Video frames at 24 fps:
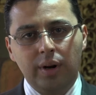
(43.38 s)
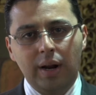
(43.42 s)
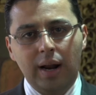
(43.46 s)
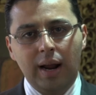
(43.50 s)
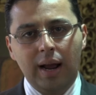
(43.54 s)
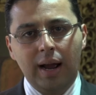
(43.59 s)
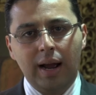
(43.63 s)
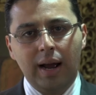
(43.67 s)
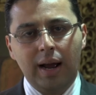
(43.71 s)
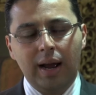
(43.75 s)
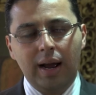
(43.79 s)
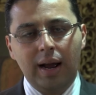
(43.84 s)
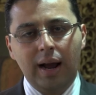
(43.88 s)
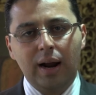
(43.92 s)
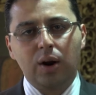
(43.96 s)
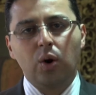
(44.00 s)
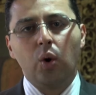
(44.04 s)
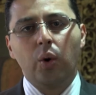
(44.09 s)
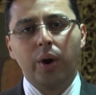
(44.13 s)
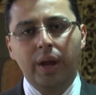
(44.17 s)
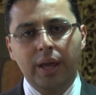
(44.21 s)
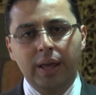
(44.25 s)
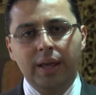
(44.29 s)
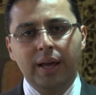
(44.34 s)
la
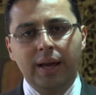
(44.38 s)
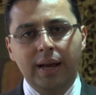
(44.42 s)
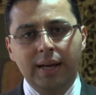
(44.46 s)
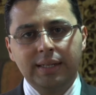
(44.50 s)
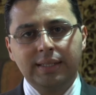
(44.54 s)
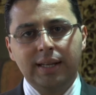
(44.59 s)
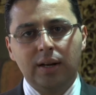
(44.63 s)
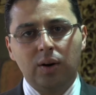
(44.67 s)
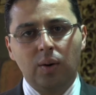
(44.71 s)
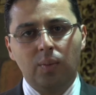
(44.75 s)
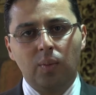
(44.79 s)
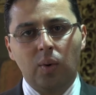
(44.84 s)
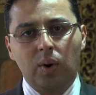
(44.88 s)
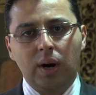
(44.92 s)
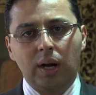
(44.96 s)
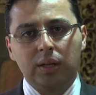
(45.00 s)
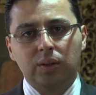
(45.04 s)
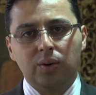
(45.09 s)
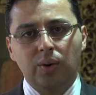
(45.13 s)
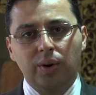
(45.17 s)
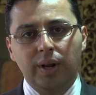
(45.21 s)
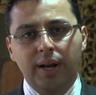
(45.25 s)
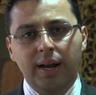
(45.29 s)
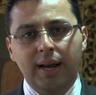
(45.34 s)
acogida a esta
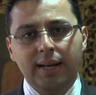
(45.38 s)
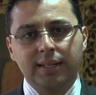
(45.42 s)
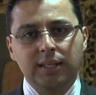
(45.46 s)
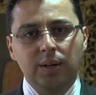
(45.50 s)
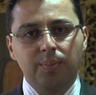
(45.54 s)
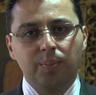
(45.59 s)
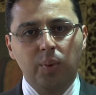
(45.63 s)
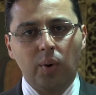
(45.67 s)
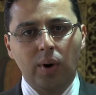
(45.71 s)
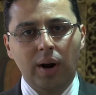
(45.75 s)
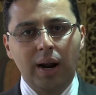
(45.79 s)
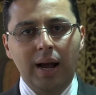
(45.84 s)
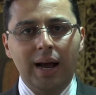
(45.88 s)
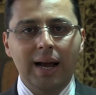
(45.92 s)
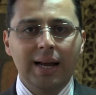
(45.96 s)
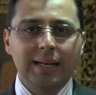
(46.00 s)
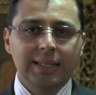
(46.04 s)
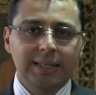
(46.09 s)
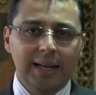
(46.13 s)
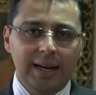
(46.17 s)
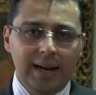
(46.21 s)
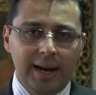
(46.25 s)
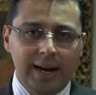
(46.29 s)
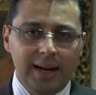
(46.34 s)
convocatoria hecha por la
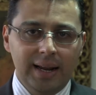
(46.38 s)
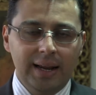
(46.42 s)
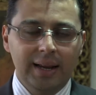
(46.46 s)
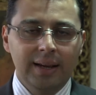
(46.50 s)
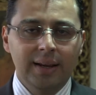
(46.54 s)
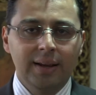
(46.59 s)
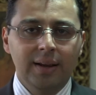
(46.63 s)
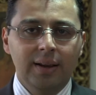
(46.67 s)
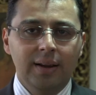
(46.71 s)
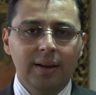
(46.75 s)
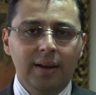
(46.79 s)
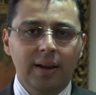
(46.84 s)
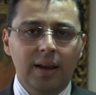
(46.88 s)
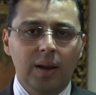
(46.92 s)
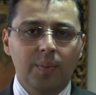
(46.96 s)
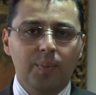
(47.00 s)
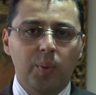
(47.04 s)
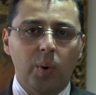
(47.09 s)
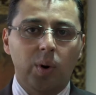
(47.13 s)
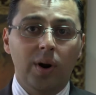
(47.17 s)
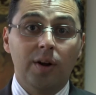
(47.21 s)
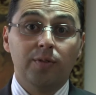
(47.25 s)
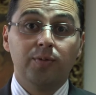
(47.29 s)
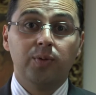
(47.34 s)
ACR y
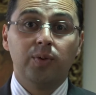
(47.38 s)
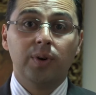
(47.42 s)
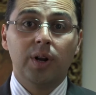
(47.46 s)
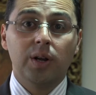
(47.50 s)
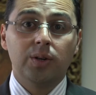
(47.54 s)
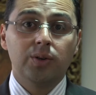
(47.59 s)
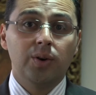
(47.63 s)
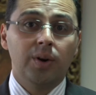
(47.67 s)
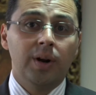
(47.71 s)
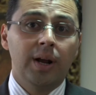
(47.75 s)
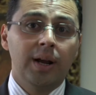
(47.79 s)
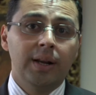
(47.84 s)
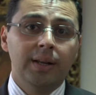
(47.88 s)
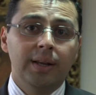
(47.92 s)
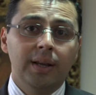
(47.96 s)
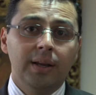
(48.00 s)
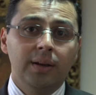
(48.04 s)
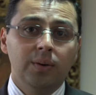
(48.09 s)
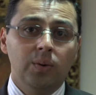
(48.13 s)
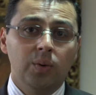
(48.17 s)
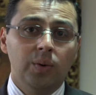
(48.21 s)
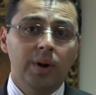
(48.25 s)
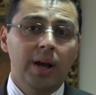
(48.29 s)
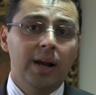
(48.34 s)
por la Fundación
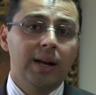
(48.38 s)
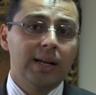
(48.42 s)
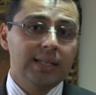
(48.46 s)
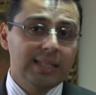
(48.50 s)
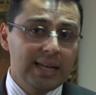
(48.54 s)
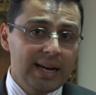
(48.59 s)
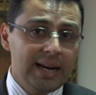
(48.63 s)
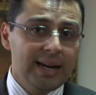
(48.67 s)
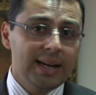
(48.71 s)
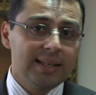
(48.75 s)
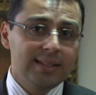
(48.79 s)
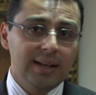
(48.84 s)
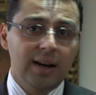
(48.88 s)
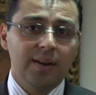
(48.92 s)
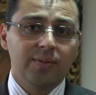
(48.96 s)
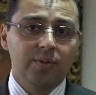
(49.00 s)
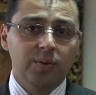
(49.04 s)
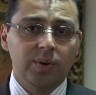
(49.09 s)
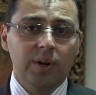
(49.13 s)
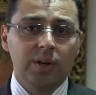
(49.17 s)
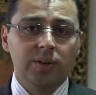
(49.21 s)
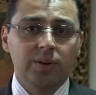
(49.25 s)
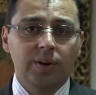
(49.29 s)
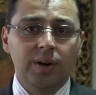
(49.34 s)
Andy. Una de las líneas de la
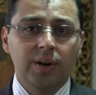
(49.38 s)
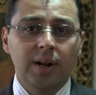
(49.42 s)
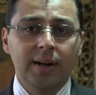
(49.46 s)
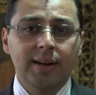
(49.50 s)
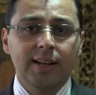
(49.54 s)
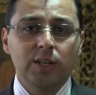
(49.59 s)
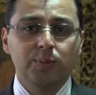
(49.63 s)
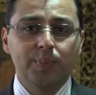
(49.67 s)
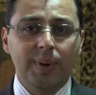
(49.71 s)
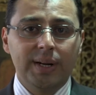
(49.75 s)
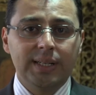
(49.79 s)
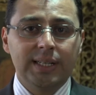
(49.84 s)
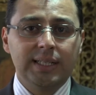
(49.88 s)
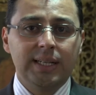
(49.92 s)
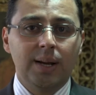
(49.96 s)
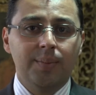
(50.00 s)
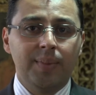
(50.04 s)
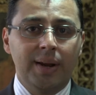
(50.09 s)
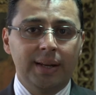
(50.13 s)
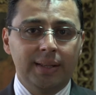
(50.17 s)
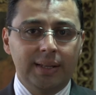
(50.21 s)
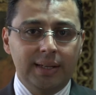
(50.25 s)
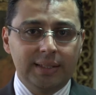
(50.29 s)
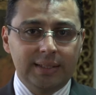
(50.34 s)
Fundación Andy es
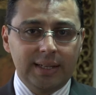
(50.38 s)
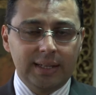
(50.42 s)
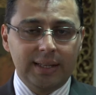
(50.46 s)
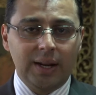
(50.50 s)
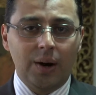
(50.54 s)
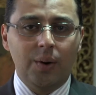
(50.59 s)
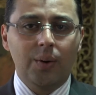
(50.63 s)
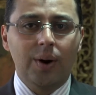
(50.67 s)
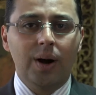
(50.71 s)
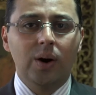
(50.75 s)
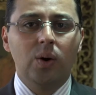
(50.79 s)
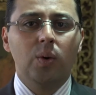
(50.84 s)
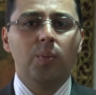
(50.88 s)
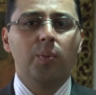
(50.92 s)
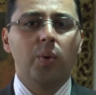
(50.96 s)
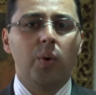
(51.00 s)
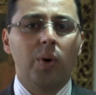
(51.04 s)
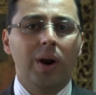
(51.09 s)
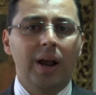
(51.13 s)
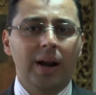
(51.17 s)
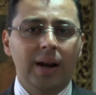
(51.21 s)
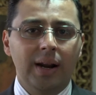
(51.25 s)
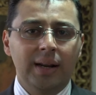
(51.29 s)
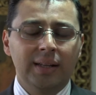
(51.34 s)
precisamente este trabajo por
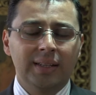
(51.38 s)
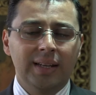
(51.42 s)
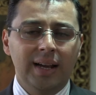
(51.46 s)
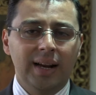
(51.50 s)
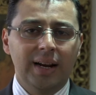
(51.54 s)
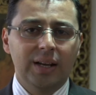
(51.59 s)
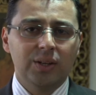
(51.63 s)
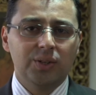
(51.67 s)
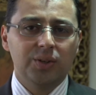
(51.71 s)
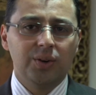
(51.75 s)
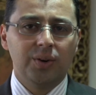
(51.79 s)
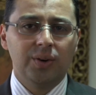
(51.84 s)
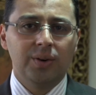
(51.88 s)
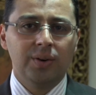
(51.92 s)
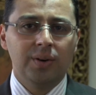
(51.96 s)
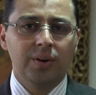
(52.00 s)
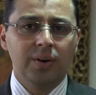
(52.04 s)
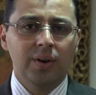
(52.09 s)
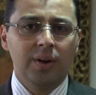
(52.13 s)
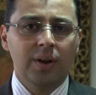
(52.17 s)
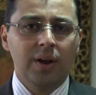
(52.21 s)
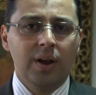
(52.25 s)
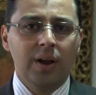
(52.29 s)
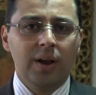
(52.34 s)
la reintegración,
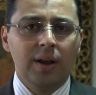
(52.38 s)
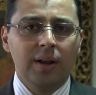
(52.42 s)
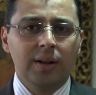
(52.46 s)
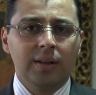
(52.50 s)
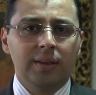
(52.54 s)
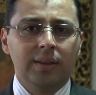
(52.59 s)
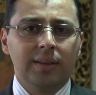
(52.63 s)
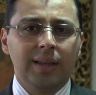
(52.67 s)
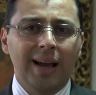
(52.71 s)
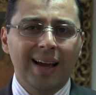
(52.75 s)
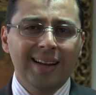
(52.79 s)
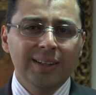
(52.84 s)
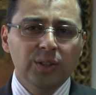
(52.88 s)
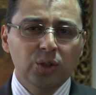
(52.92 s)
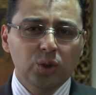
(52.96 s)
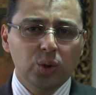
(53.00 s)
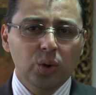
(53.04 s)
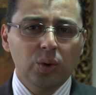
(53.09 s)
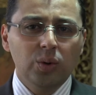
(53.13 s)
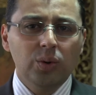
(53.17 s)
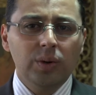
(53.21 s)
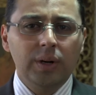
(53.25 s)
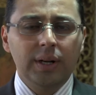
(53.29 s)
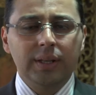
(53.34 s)

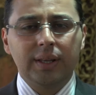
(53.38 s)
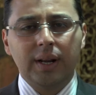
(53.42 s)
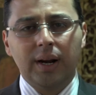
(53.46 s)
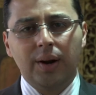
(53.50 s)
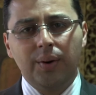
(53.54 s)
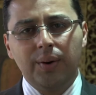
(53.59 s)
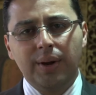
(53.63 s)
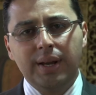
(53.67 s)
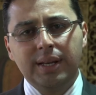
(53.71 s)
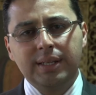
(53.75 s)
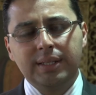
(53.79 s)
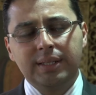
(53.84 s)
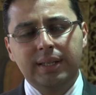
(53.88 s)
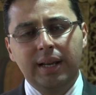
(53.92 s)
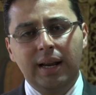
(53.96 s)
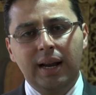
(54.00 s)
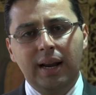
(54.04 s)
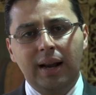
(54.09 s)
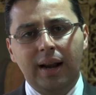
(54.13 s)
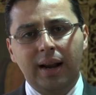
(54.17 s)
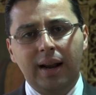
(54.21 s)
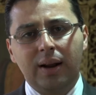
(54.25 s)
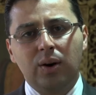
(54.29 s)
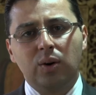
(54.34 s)
tanto a través
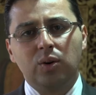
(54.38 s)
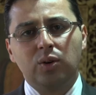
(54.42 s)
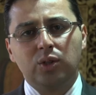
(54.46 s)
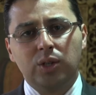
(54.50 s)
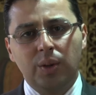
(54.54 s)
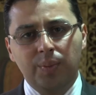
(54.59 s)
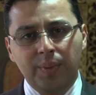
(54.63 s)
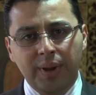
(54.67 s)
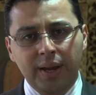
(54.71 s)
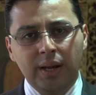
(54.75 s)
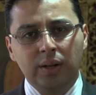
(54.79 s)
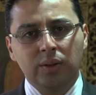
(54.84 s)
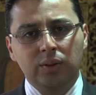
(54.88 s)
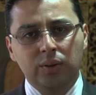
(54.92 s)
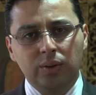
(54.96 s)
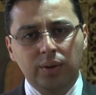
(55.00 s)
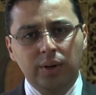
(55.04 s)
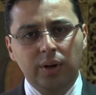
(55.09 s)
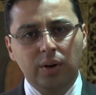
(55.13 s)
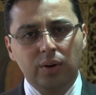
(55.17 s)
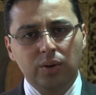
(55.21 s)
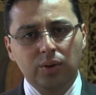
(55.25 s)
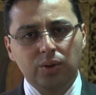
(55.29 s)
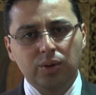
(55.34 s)
del reconocimiento
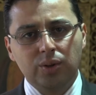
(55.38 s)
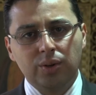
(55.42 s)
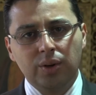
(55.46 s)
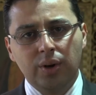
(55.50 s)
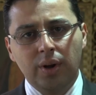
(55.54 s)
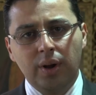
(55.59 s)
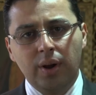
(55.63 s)
de los